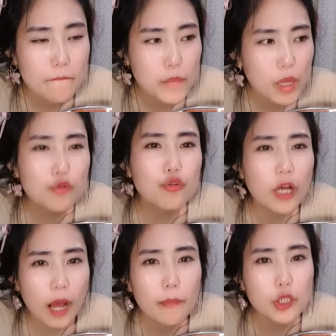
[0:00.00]
그 중간에
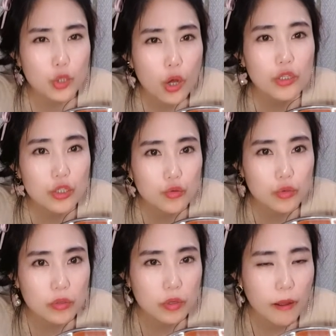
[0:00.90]
한 번씩
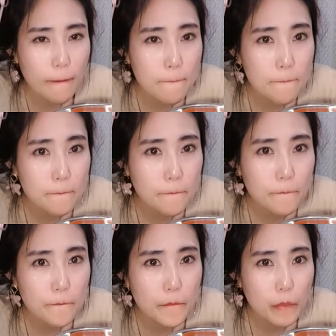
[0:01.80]
터지고
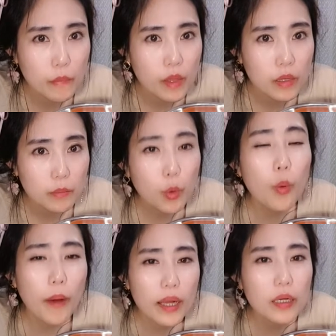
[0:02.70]

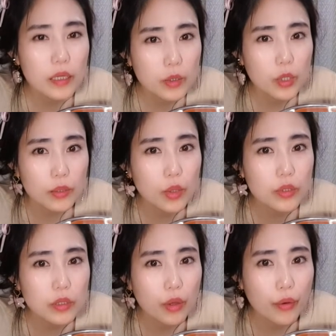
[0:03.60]
모바일이라서
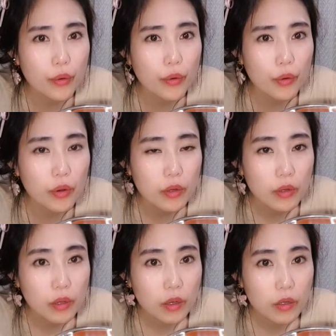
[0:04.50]
잘터지네요
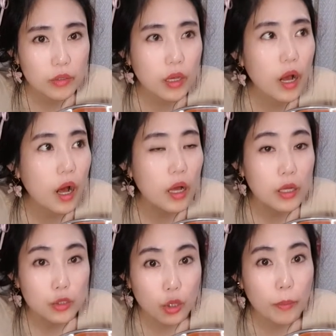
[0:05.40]
그러니까
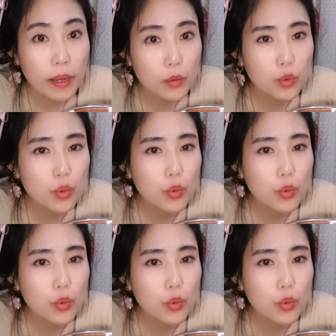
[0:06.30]
저 말고도